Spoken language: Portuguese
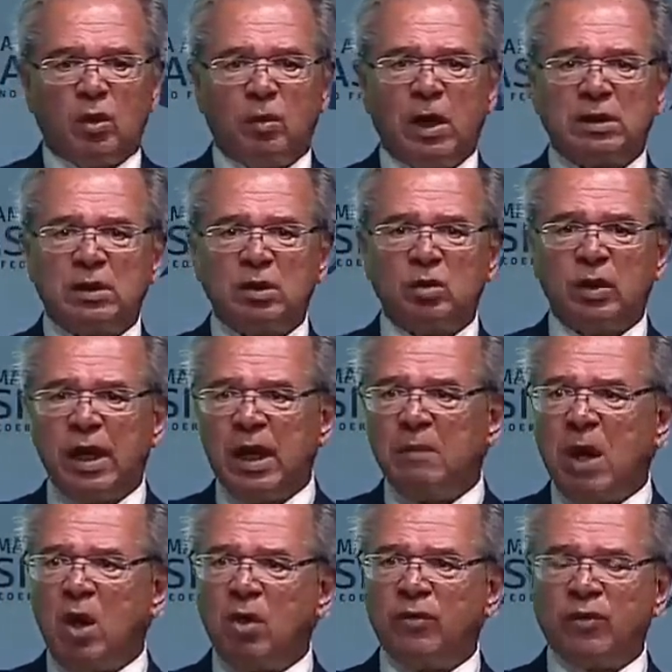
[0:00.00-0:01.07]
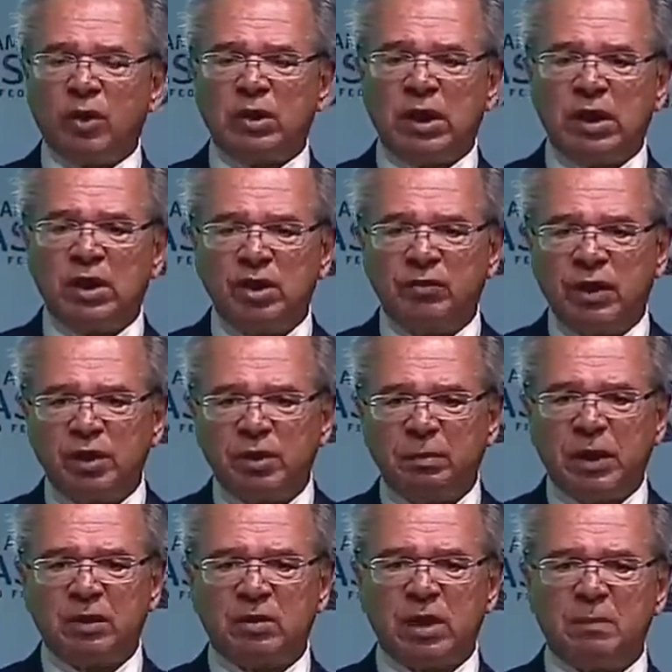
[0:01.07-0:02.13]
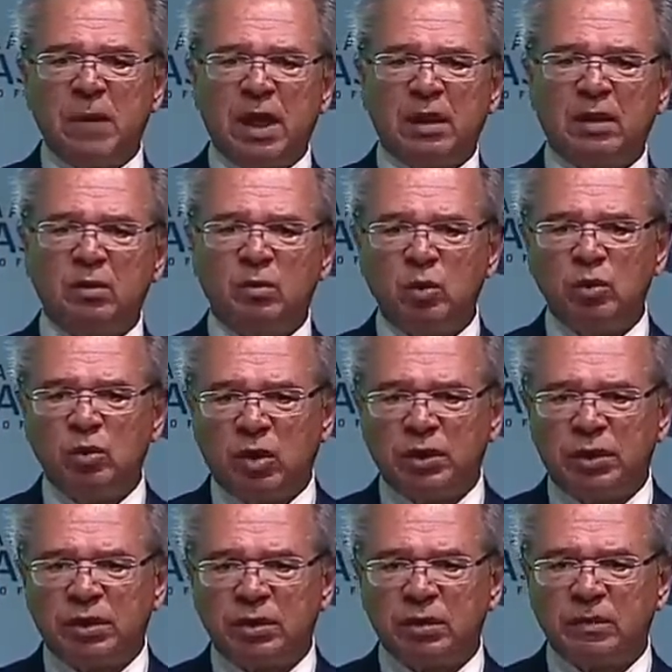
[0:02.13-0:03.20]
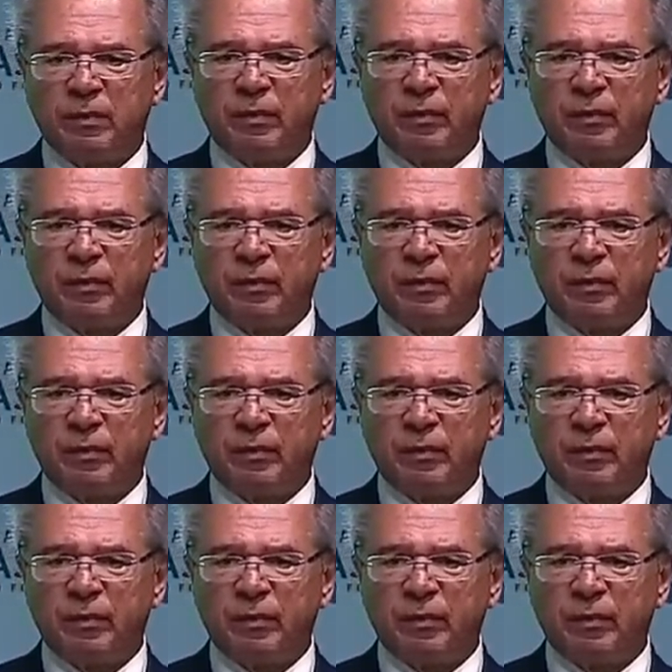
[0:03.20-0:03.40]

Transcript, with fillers: O Brasil é a maior fronteira de investimentos aberta no mundo hoje.